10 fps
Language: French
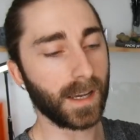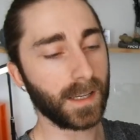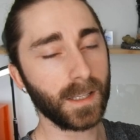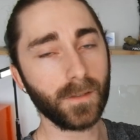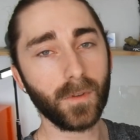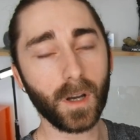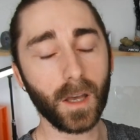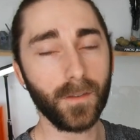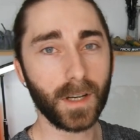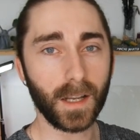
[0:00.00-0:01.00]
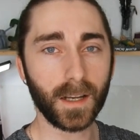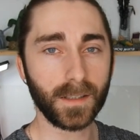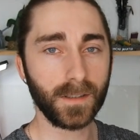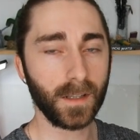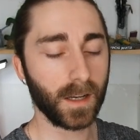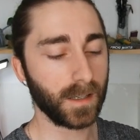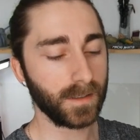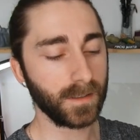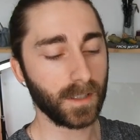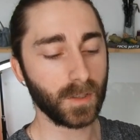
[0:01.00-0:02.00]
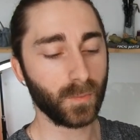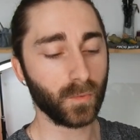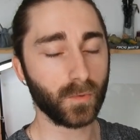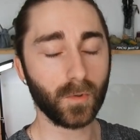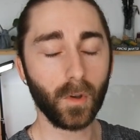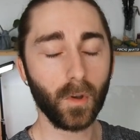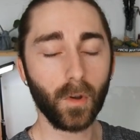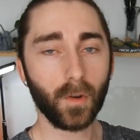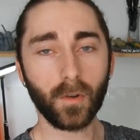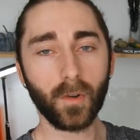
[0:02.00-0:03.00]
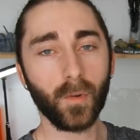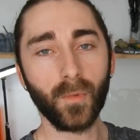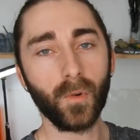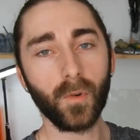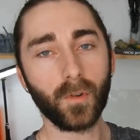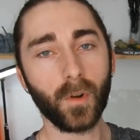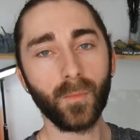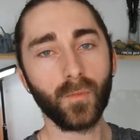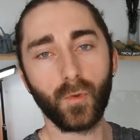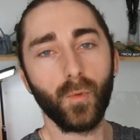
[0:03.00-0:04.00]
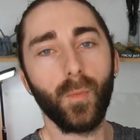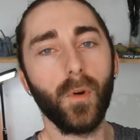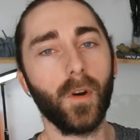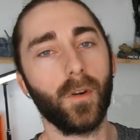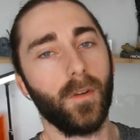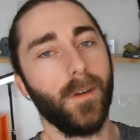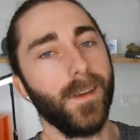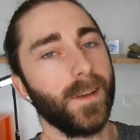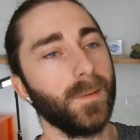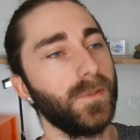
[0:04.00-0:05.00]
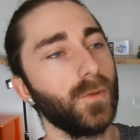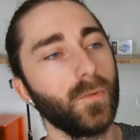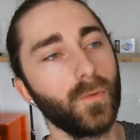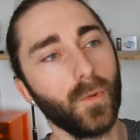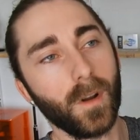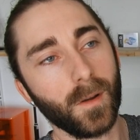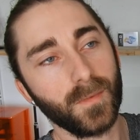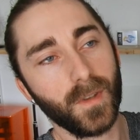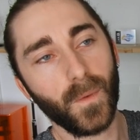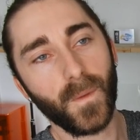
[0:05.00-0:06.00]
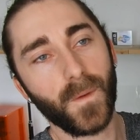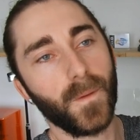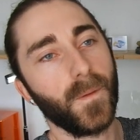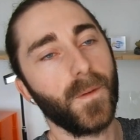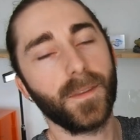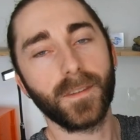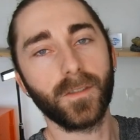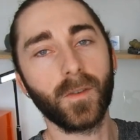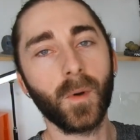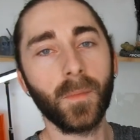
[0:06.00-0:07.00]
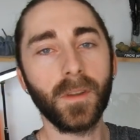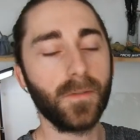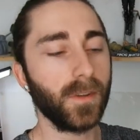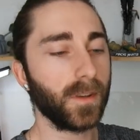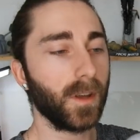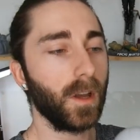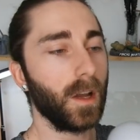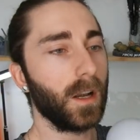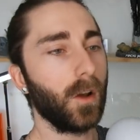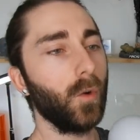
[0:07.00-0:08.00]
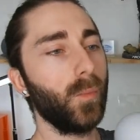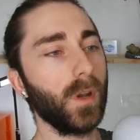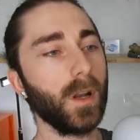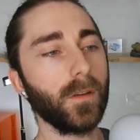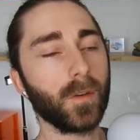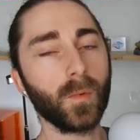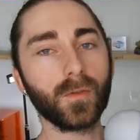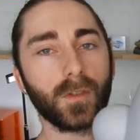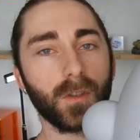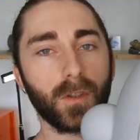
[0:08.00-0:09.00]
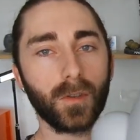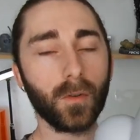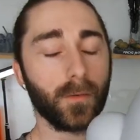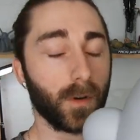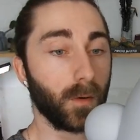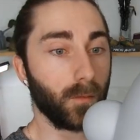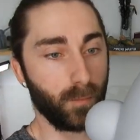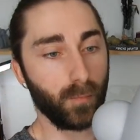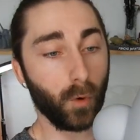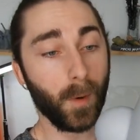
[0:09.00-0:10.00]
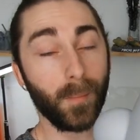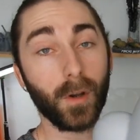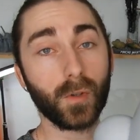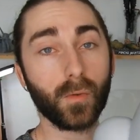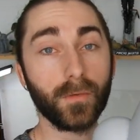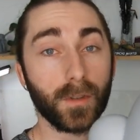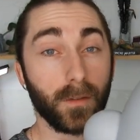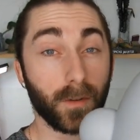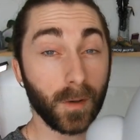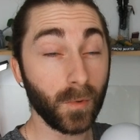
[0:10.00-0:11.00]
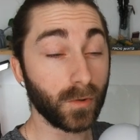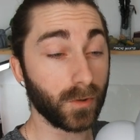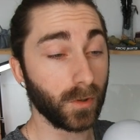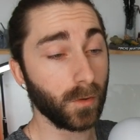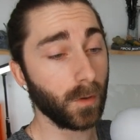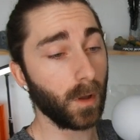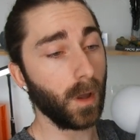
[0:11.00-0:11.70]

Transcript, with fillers: a rien à voir avec la résine. La résine, ça se ponce comme, euh, comme du beurre avec un petit couteau là comme ça. C'est vraiment magnifique. Là, le PLA, vraiment, c'est chiant. Enfin, pour ma part, je trouve ça vraiment chiant.